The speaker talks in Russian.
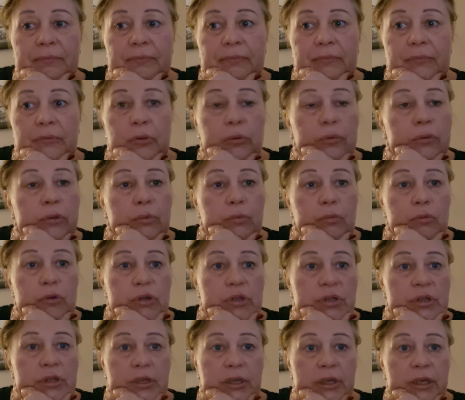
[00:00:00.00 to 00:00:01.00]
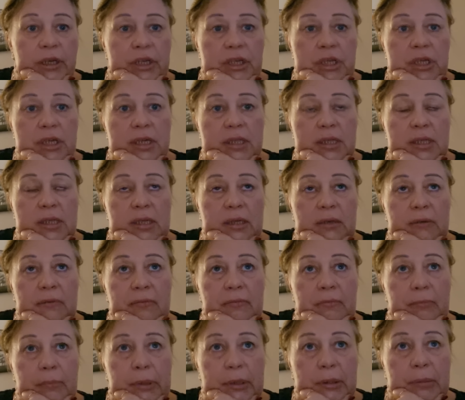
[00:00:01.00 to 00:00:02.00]
но он не может докричаться,
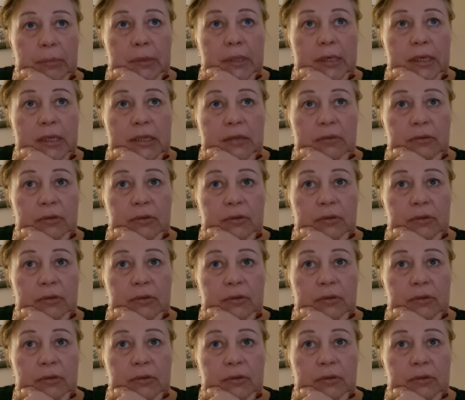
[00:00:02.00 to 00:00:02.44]
понимаете?